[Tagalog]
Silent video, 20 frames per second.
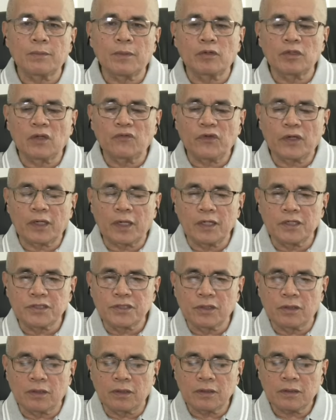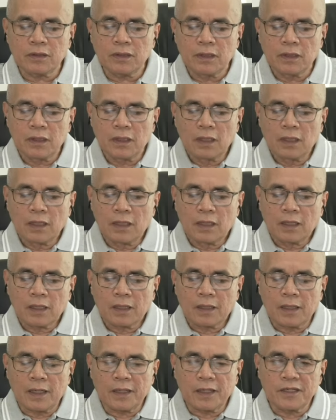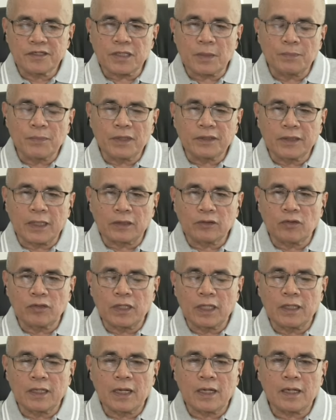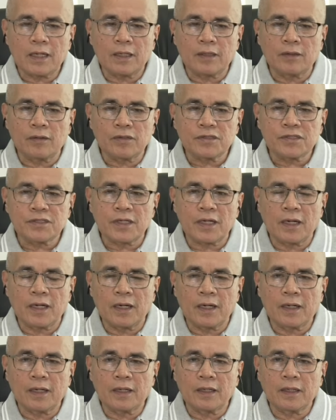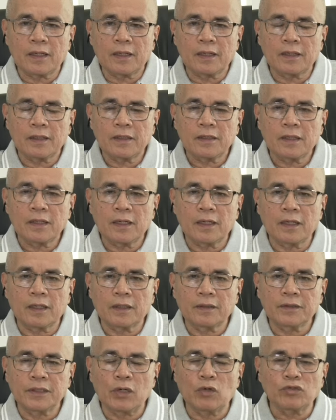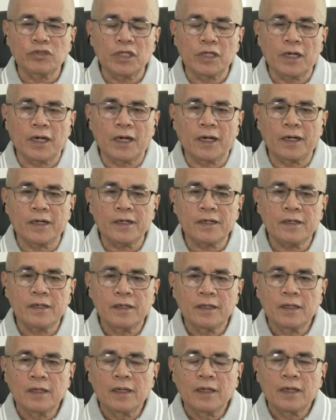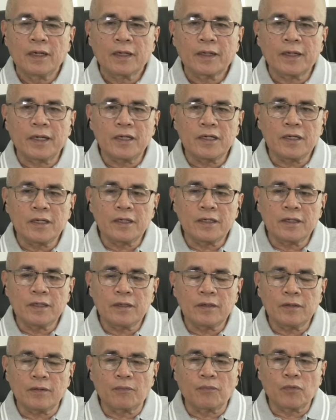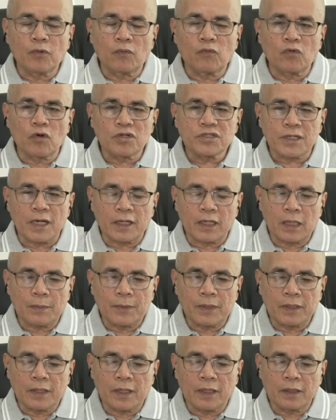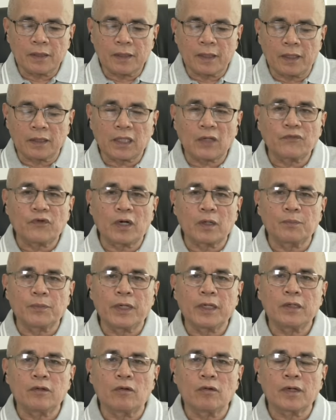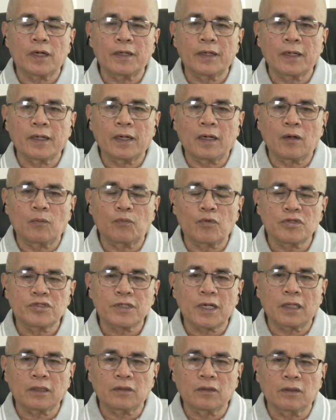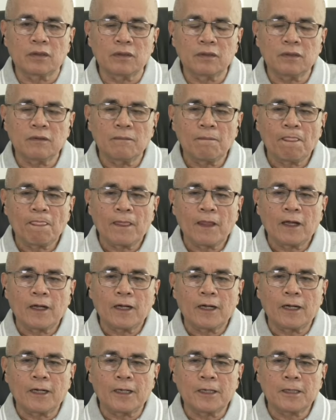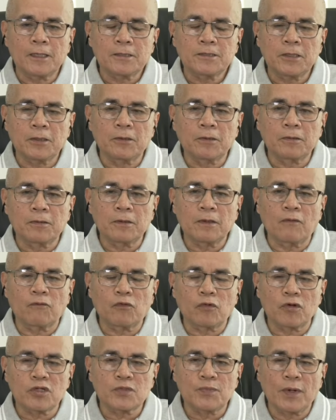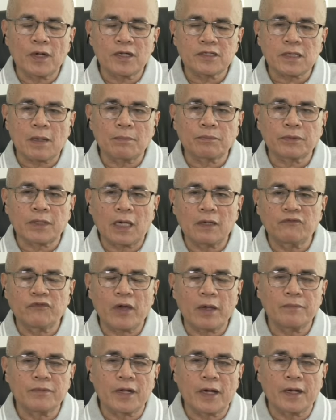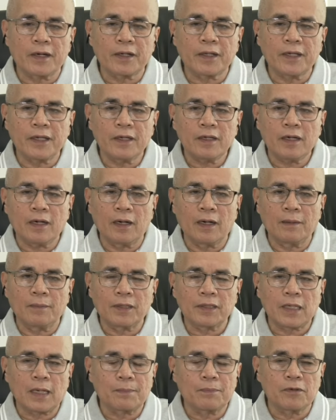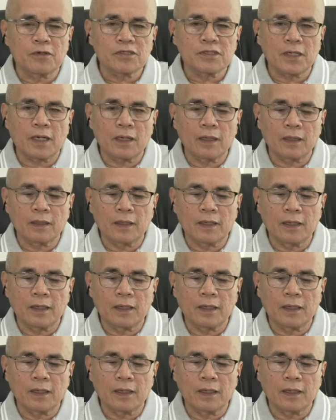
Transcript: modification kag isubmit naton ina no sa uh, uh, DOTR Kay, of course, ara man ang LTFRB no, nga naga sa aton. Uh, siguro, of course, mga sometime February, uh, matapos ang